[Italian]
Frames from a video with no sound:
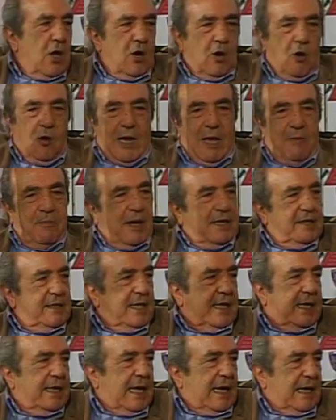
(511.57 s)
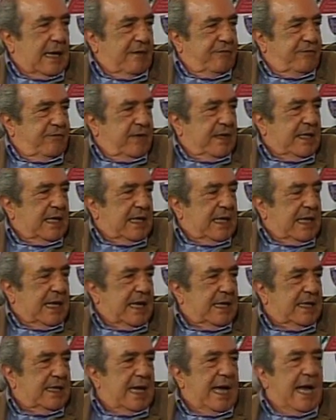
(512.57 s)
con la bandiera alla fine
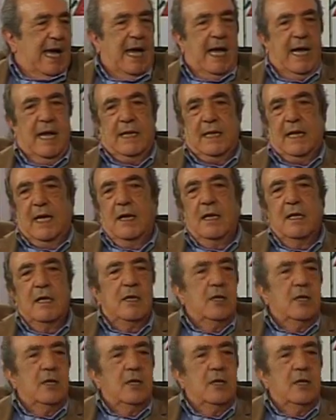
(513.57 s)
della gara.